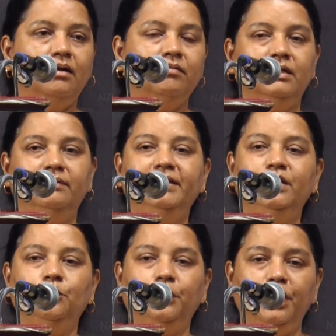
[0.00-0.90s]
அவர்கள்
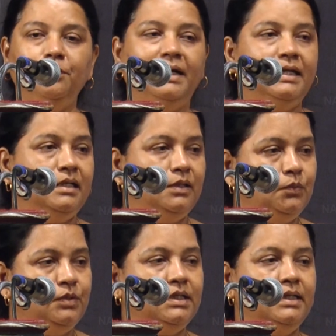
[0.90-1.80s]
வீட்டு மொட்டை மாடியில்
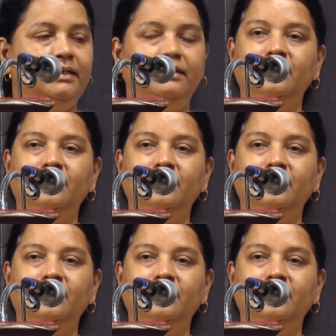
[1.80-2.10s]
கூடுகிற